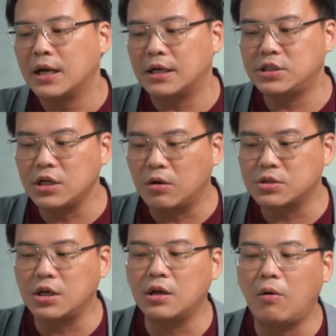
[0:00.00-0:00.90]
那进口
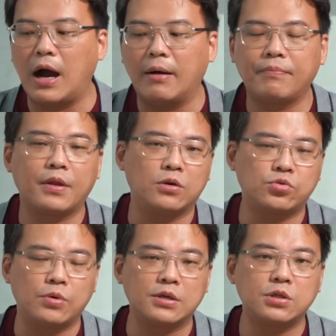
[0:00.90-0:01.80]
车的话啊，
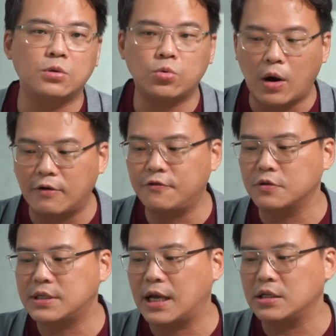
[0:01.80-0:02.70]
主要是
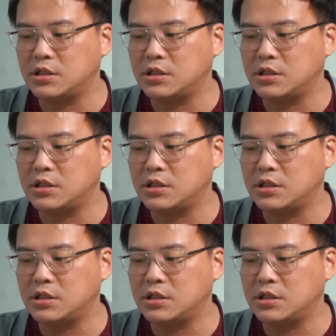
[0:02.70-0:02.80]
RAVE 在